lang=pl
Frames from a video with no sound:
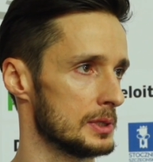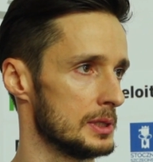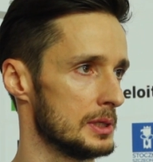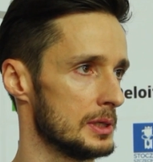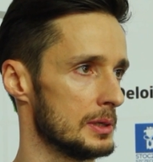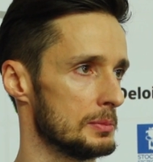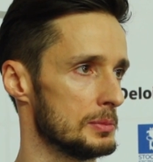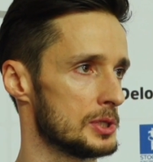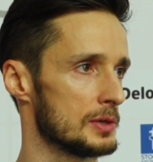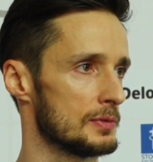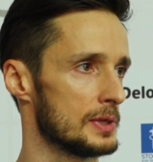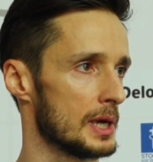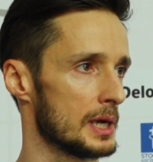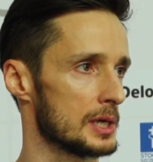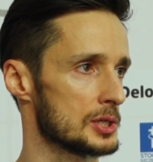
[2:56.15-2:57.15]
I mi się
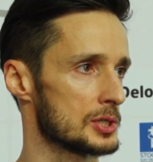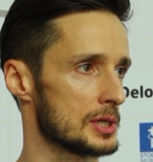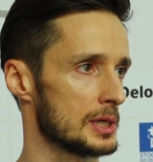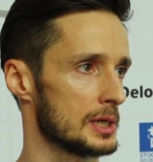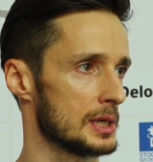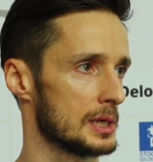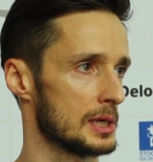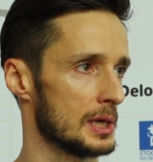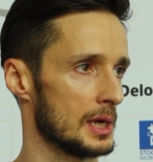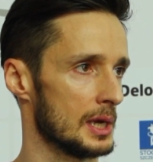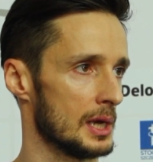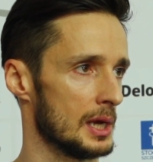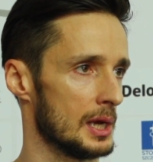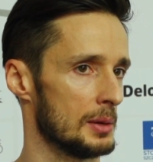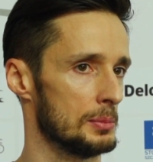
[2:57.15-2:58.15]
wydaje, że
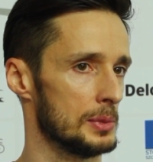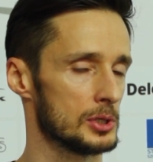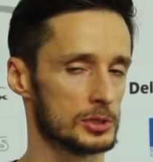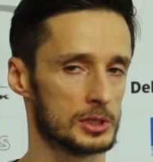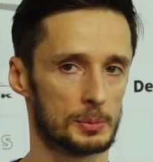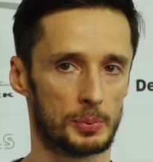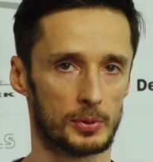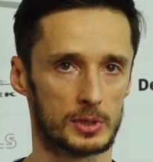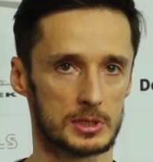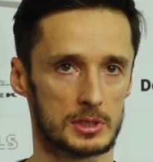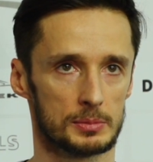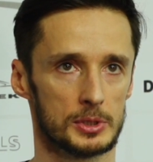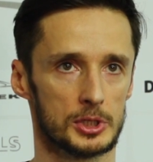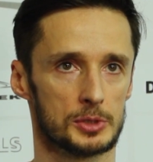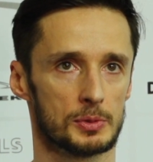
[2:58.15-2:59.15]
my do tej pory
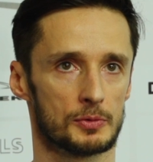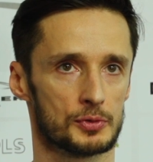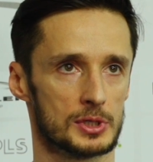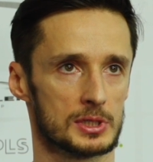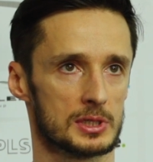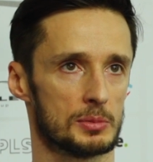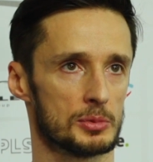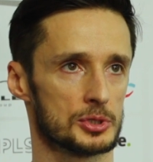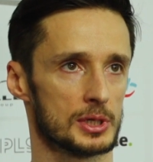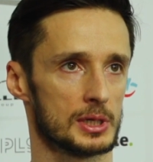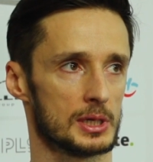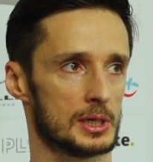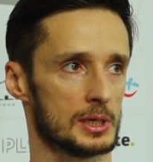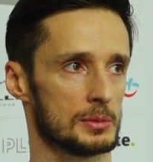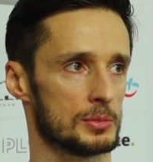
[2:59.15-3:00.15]
zrobiliśmy wszystko,
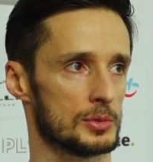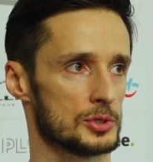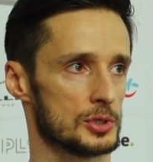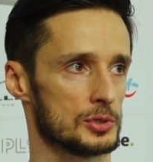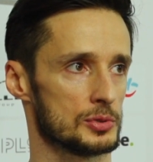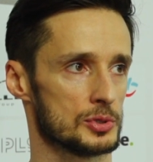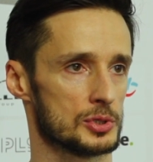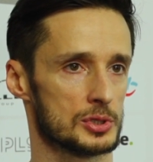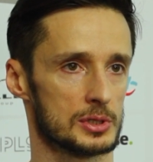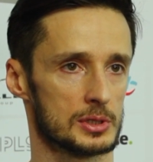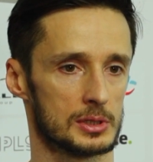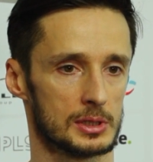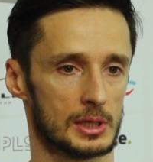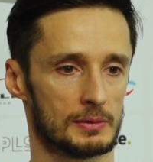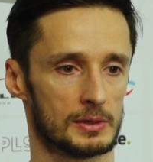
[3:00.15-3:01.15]
może, może już
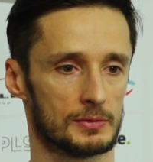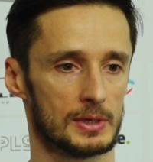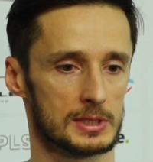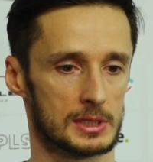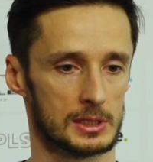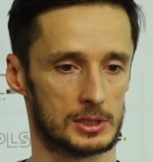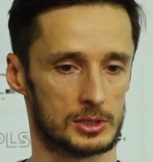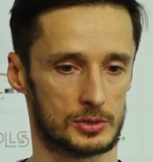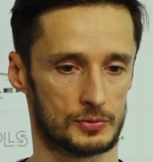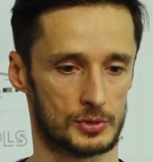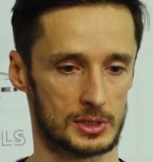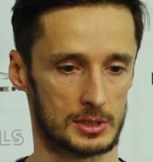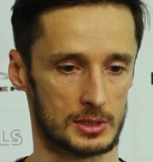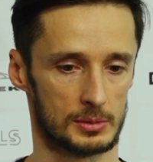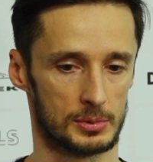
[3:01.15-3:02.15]
nawet więcej niż
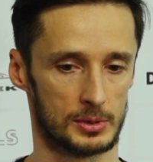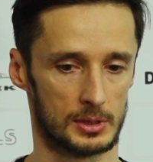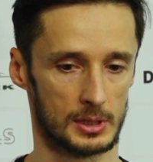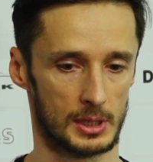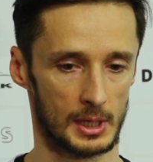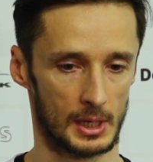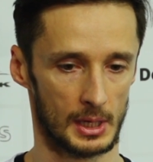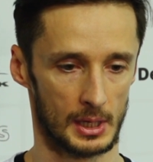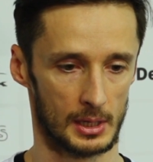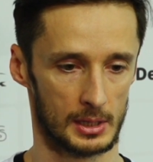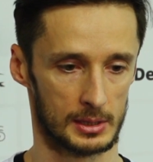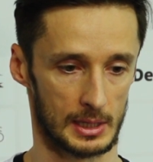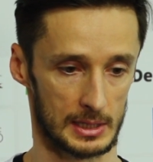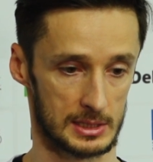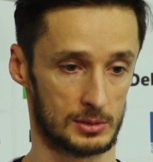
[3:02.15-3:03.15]
wszystko, bo
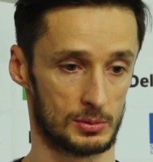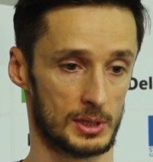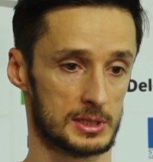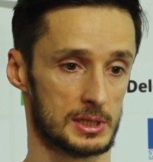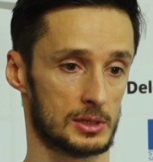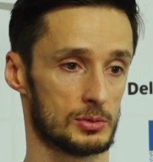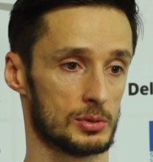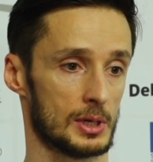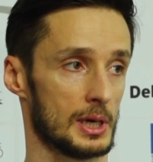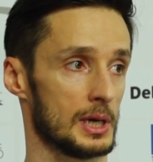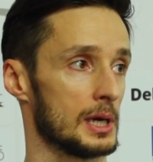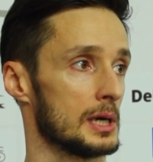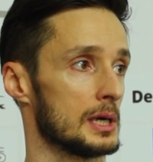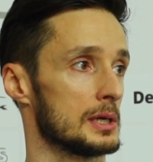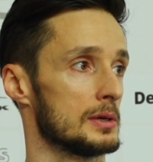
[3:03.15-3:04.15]
ta sytuacja,
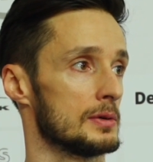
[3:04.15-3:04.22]
która